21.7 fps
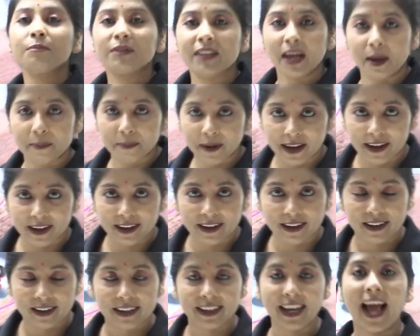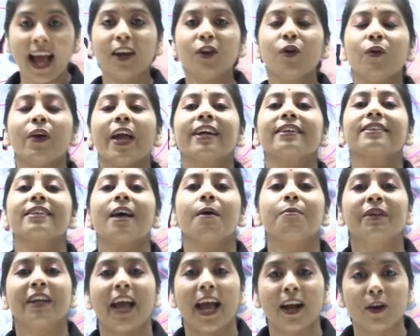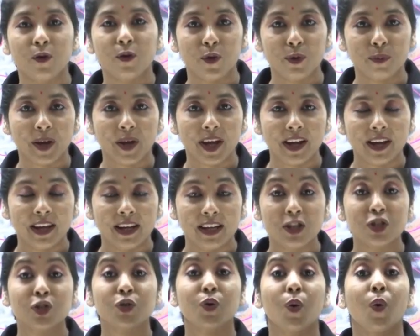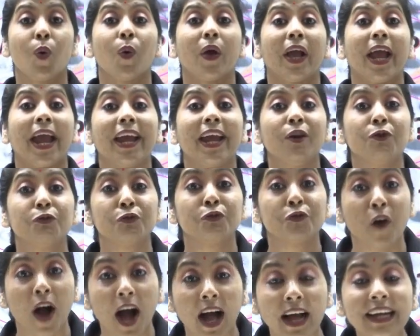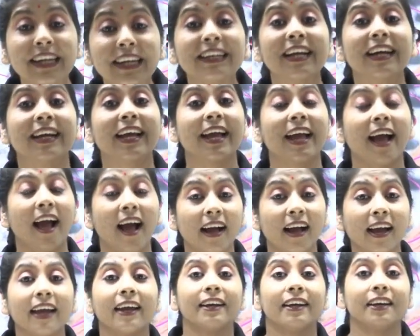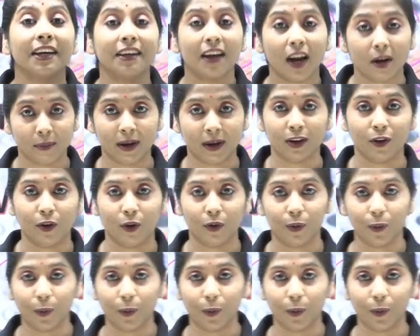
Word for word: দেবে কেন এক্সাম ক্র্যাক করবে সো এই ওয়াইটাকে আগে ডিটারমাইন করো